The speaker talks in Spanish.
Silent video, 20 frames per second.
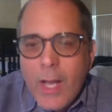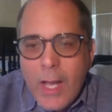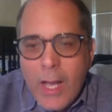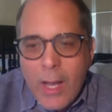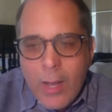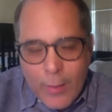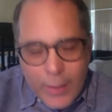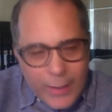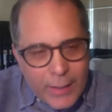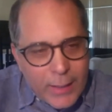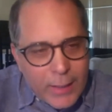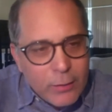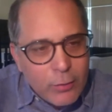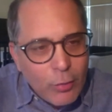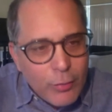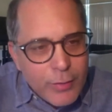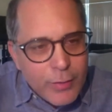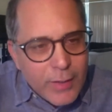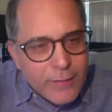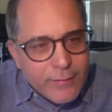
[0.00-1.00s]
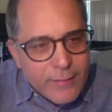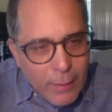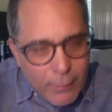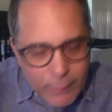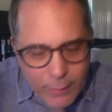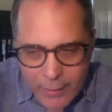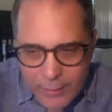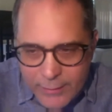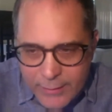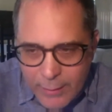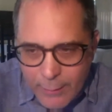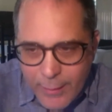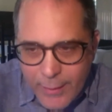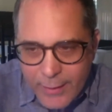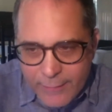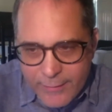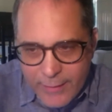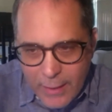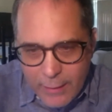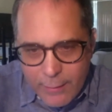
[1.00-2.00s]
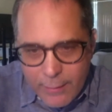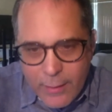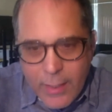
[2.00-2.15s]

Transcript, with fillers: ahora que en estos días se habla del tema racial.